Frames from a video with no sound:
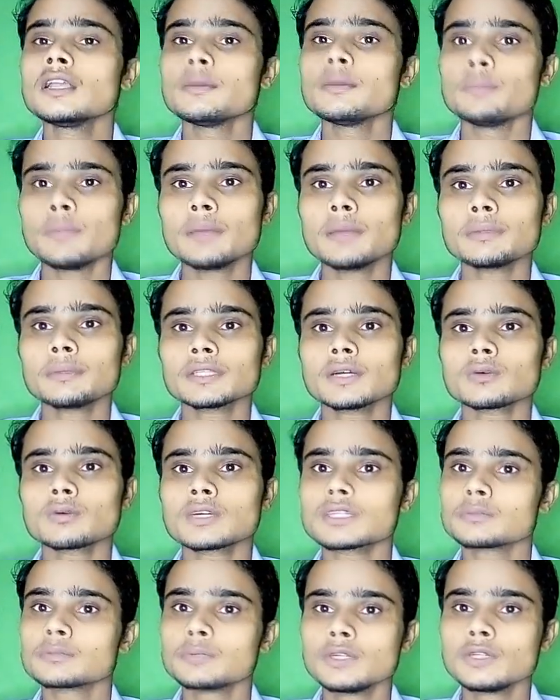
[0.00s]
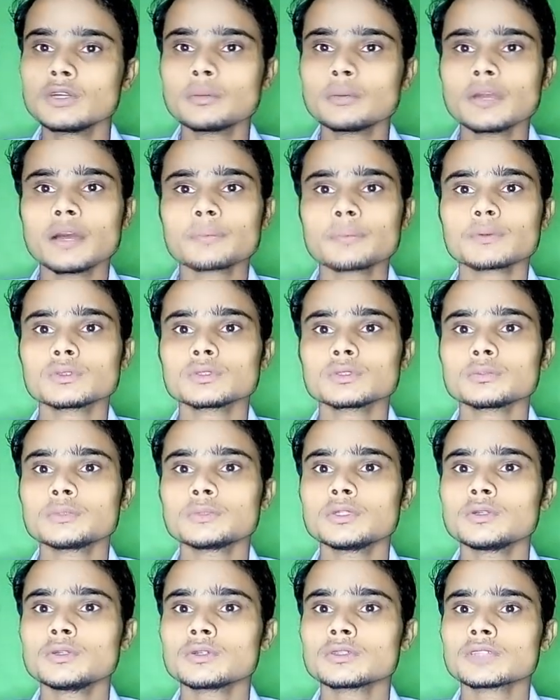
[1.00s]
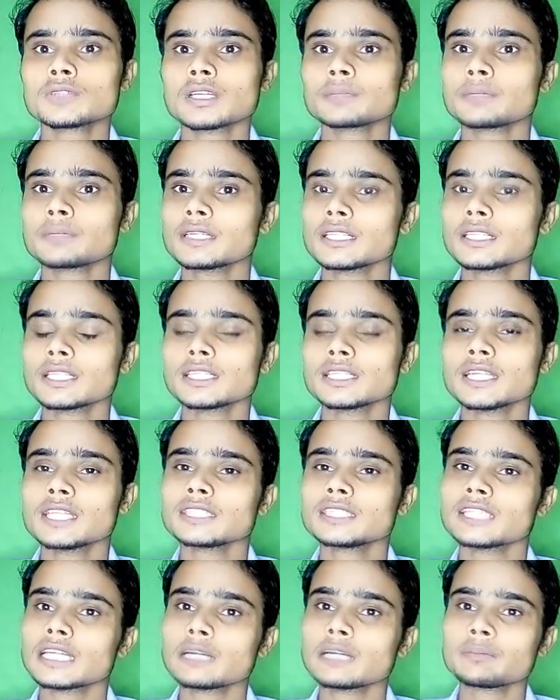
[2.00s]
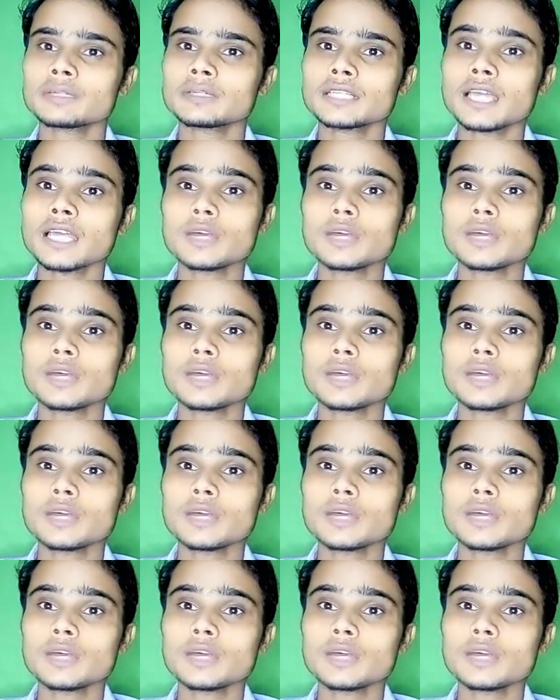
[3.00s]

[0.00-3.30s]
मैं बताऊंगा इस वीडियो में आपको तो वीडियो के साथ बने रहिए चैनल पर नए